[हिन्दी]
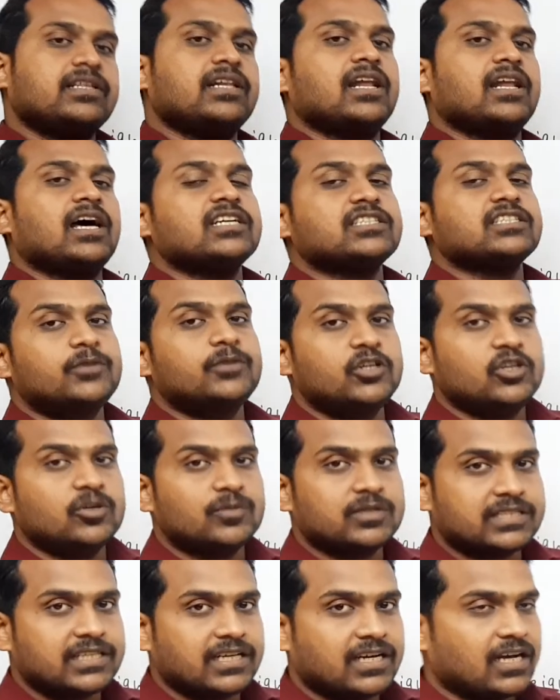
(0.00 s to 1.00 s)
लास्ट वीडियो में
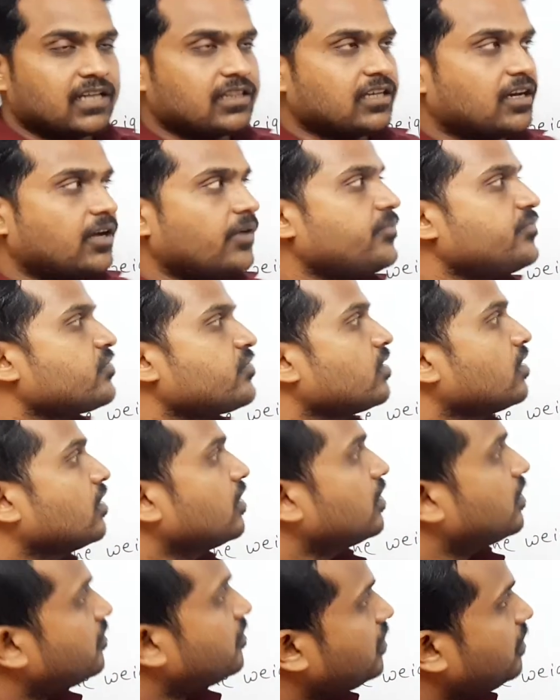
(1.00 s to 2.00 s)
सीखा था
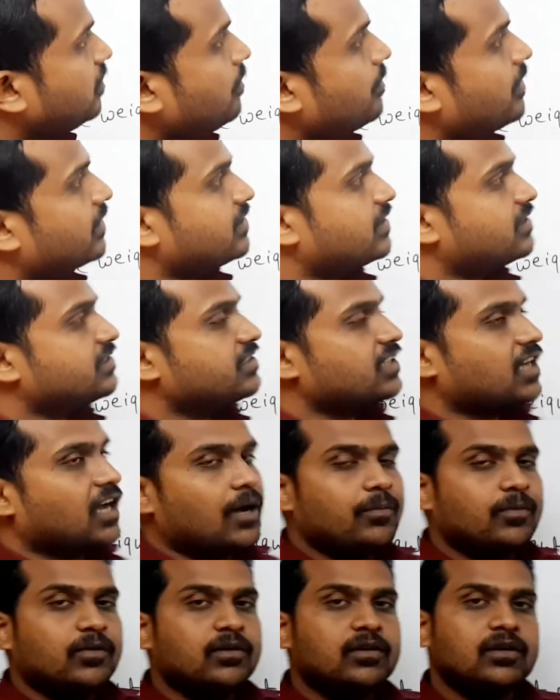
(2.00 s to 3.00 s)
किसी भी मेथड से
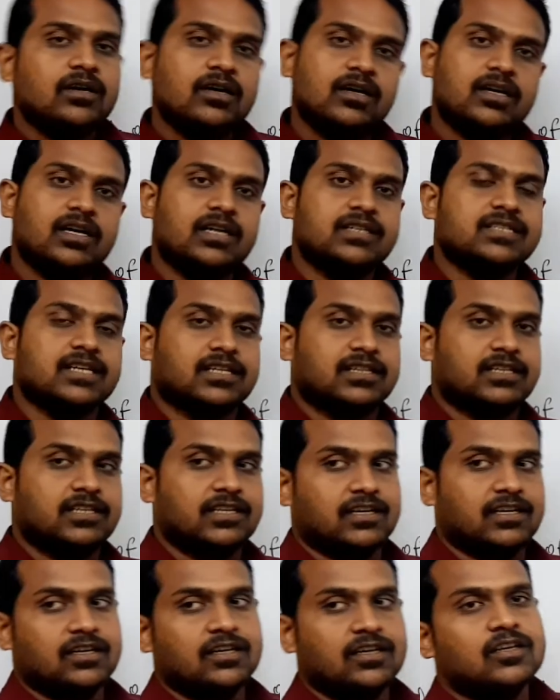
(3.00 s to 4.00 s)
आप कर सकते
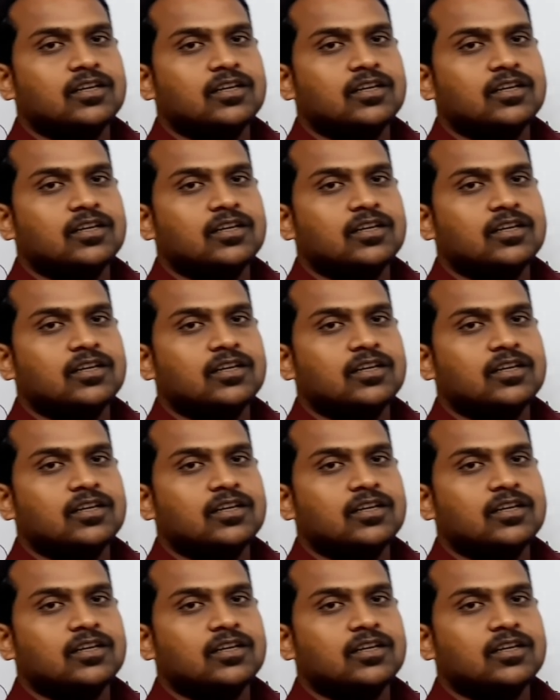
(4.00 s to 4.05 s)
हैं